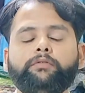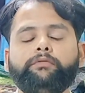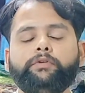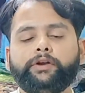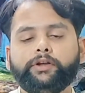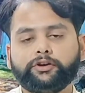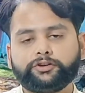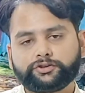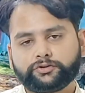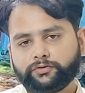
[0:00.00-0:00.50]

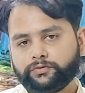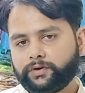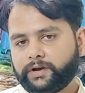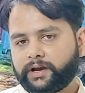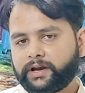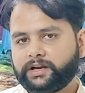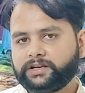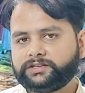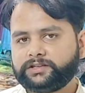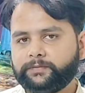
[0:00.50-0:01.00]
वीडियो शुरू
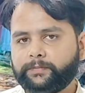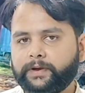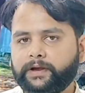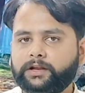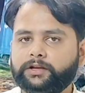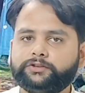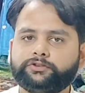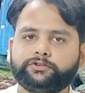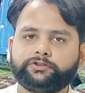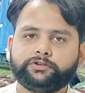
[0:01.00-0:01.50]
करने से
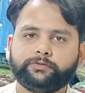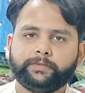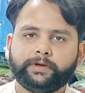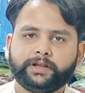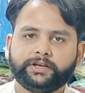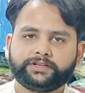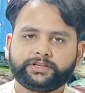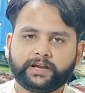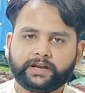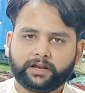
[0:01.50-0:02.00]
पहले जो तो
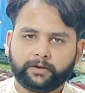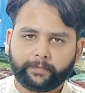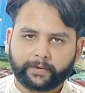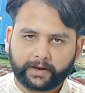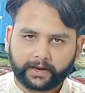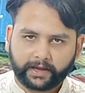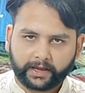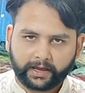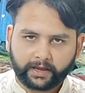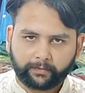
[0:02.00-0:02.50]
मेरे चैनल पे
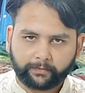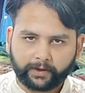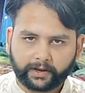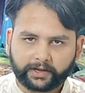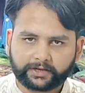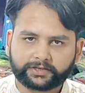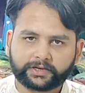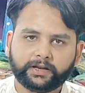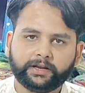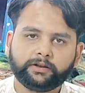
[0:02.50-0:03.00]
नए हैं
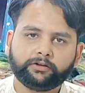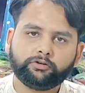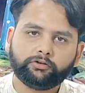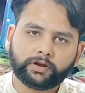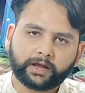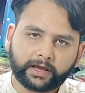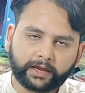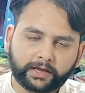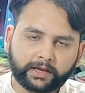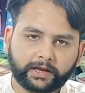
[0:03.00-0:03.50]
मेरे चैनल को
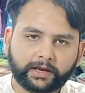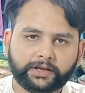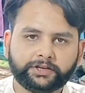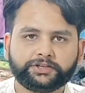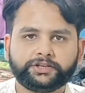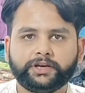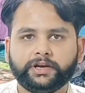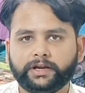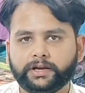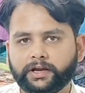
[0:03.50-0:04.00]
लाइक करें
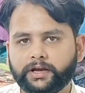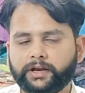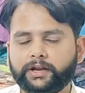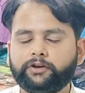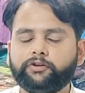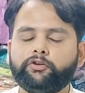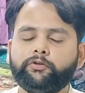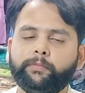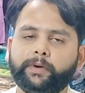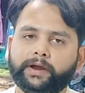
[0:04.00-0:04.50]
शेयर करें
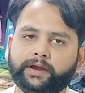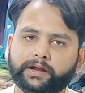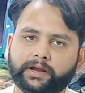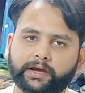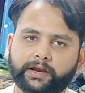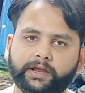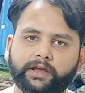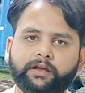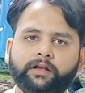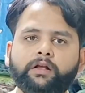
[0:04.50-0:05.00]
कमेंट
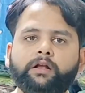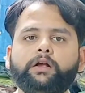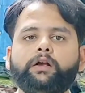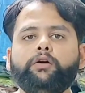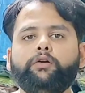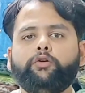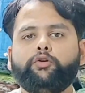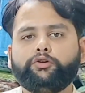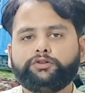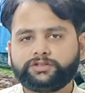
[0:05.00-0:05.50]
करें
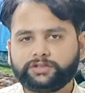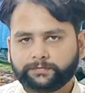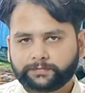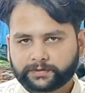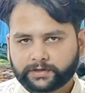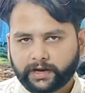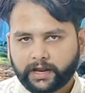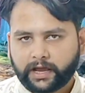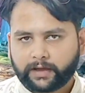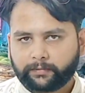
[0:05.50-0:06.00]
और
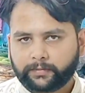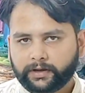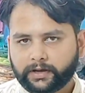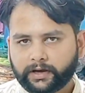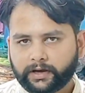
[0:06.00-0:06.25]
सब्सक्राइब भी